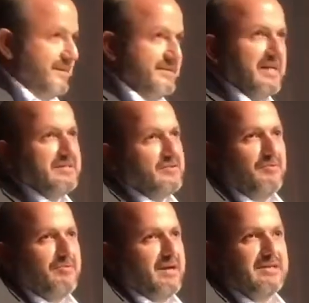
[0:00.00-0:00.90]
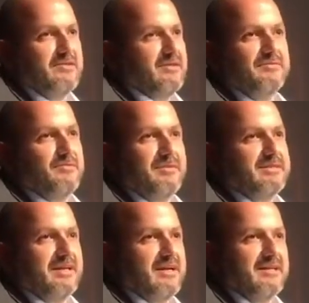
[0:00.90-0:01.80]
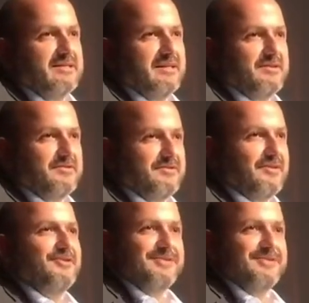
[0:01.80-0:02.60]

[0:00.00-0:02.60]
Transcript: ya se tomó vacaciones, nomás dejan el centro. No, no es